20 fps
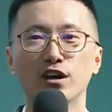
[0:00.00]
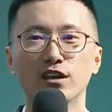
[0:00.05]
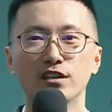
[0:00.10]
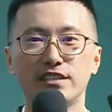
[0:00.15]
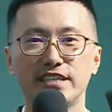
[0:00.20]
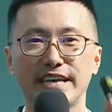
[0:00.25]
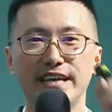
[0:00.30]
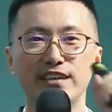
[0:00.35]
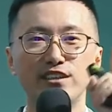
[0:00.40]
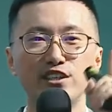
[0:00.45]

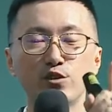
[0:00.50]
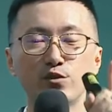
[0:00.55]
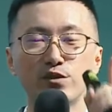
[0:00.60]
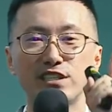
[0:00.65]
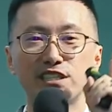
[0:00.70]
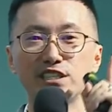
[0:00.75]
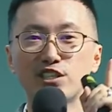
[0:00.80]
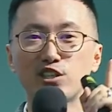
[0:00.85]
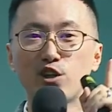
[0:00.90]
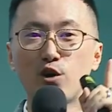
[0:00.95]
钱就
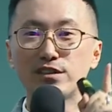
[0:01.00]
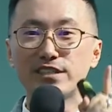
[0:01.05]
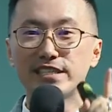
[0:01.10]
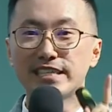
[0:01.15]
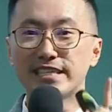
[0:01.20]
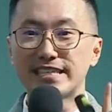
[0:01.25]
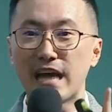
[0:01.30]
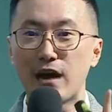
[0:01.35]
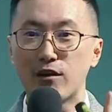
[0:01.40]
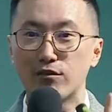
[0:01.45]
自动进
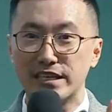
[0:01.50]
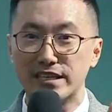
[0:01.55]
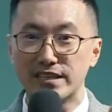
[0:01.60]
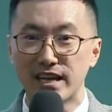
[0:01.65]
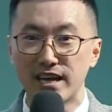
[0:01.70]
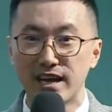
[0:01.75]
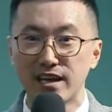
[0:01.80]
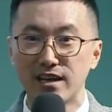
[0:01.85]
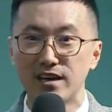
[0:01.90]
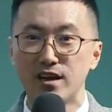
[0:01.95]
到你
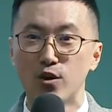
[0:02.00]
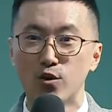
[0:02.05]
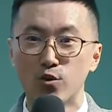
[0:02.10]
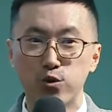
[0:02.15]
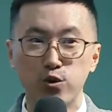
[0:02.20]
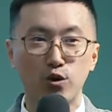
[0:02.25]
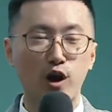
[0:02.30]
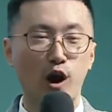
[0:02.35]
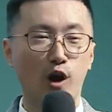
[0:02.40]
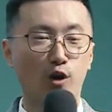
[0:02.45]
的
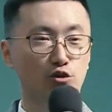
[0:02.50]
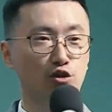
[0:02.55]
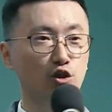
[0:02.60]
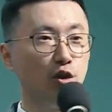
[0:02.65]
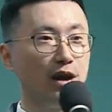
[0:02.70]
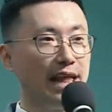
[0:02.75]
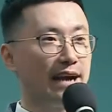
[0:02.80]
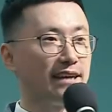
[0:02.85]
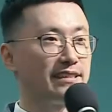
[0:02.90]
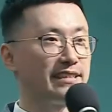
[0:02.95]
户口。多
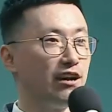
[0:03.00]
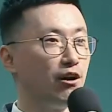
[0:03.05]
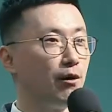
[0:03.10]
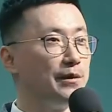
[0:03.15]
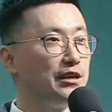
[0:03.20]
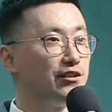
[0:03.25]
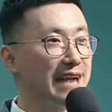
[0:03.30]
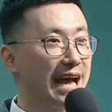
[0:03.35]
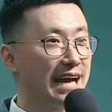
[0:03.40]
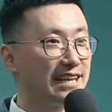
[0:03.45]
两天我们
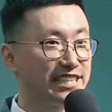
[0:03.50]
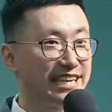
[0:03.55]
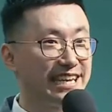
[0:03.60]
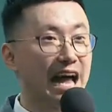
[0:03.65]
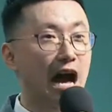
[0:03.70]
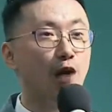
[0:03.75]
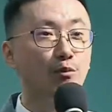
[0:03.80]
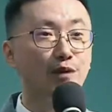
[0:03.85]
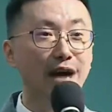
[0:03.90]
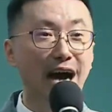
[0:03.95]
又拿钱了
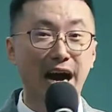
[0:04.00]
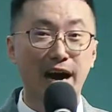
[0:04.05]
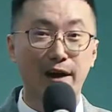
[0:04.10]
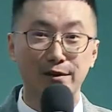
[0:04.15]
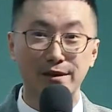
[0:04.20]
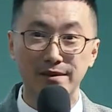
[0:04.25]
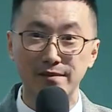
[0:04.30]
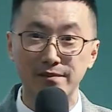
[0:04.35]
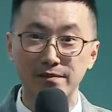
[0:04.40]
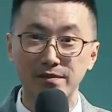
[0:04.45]
好不好？
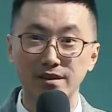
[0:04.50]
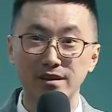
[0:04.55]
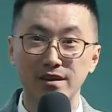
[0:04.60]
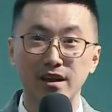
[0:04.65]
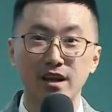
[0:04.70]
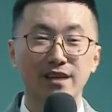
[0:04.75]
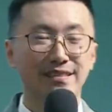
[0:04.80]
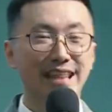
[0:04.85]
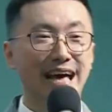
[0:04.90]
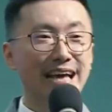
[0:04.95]

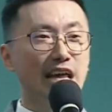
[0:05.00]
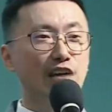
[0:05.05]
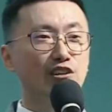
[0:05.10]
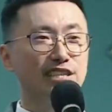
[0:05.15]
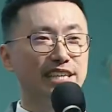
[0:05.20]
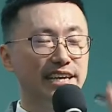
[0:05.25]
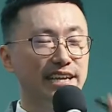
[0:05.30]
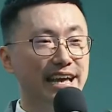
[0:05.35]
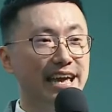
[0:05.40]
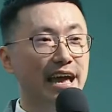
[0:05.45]
拿到
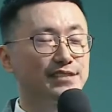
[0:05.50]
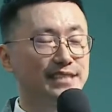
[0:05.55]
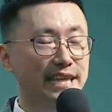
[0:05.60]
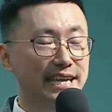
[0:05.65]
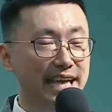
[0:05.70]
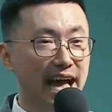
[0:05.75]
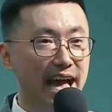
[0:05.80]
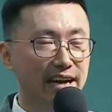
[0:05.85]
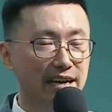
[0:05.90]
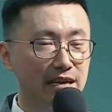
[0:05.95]
钱了要怎
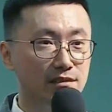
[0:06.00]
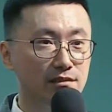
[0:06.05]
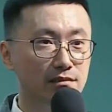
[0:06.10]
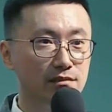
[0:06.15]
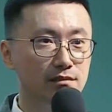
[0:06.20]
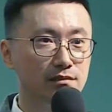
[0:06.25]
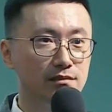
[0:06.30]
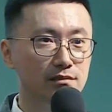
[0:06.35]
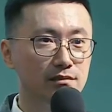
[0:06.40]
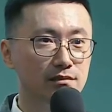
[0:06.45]
样？
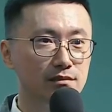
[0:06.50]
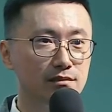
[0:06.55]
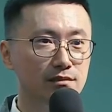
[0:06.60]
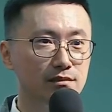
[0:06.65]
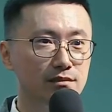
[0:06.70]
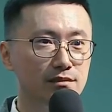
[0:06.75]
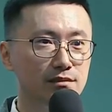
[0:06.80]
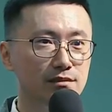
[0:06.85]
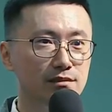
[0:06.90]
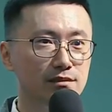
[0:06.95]

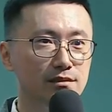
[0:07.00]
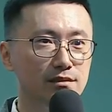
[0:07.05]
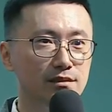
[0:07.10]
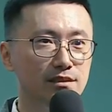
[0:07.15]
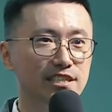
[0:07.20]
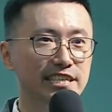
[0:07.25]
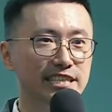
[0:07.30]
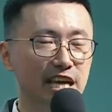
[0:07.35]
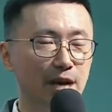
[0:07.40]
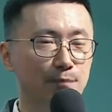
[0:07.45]

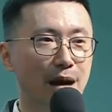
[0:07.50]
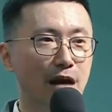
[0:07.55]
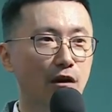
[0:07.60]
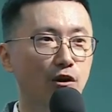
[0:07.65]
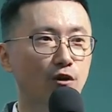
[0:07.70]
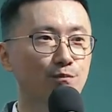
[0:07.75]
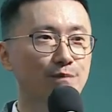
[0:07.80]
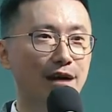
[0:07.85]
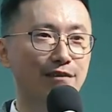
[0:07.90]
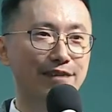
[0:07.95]
记得包
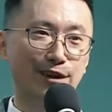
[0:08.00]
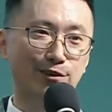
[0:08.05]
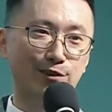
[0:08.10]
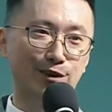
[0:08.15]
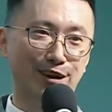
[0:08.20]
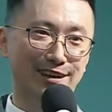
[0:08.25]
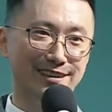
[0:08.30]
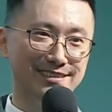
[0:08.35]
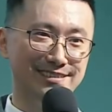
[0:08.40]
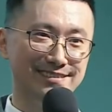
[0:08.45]
红包给我，
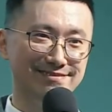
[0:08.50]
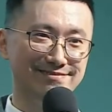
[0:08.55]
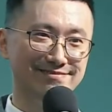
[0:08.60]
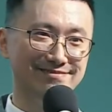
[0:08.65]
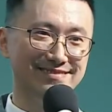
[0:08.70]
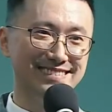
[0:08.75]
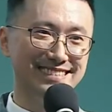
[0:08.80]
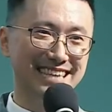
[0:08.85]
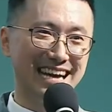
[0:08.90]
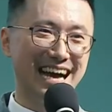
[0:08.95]

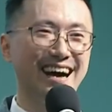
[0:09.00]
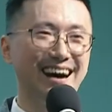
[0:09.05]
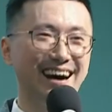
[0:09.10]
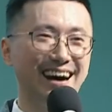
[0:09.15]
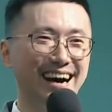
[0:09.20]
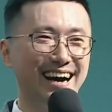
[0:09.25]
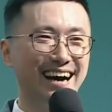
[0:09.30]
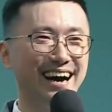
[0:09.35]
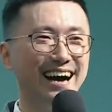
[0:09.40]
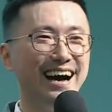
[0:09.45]

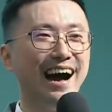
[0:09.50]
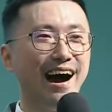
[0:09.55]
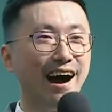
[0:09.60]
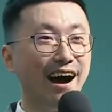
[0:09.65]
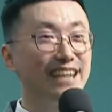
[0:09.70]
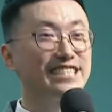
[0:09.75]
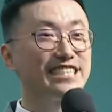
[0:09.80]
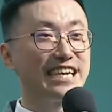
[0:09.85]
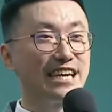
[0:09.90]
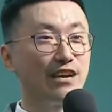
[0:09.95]
还
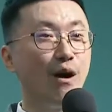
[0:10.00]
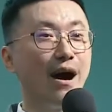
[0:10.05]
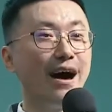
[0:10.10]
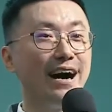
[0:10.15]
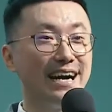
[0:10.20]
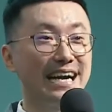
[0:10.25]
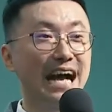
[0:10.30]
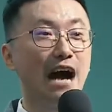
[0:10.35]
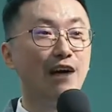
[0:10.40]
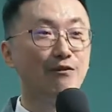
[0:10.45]
请我喝
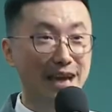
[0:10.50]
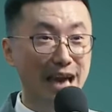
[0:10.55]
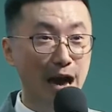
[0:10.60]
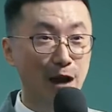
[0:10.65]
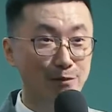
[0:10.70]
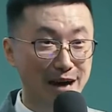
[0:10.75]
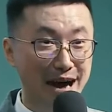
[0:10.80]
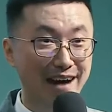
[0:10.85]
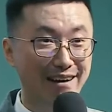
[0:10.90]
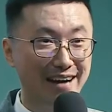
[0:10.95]
咖啡好不
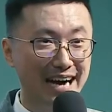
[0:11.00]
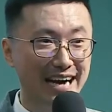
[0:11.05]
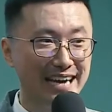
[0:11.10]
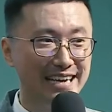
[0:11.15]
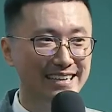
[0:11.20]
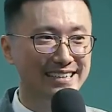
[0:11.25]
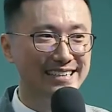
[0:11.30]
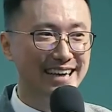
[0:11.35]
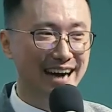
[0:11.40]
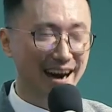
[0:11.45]
好啊？
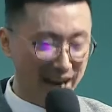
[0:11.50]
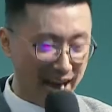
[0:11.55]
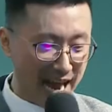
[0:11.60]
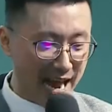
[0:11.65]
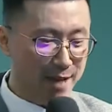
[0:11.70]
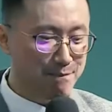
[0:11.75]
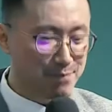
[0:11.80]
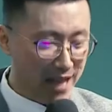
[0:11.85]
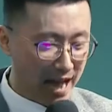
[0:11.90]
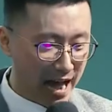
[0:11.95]
OK，
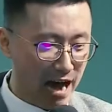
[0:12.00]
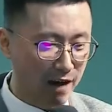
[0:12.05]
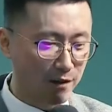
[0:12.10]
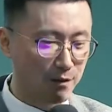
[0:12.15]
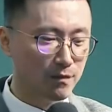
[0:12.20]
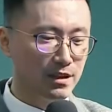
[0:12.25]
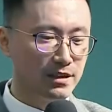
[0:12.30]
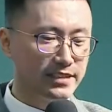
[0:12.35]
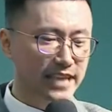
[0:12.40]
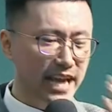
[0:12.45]
好，
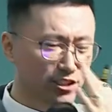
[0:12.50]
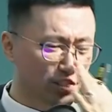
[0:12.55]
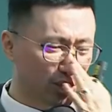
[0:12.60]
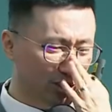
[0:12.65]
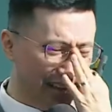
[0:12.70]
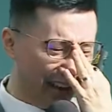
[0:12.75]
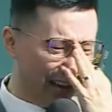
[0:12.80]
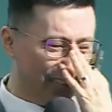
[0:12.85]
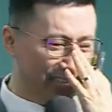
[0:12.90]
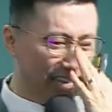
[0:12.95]
这样除
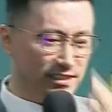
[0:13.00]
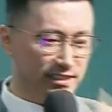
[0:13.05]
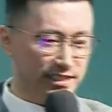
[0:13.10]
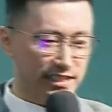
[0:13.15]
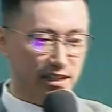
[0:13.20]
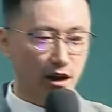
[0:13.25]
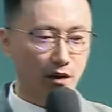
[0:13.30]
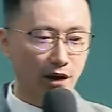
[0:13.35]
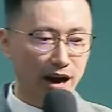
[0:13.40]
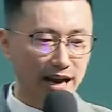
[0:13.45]
了这样子
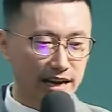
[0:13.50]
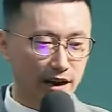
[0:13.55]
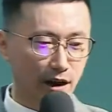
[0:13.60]
的话呢，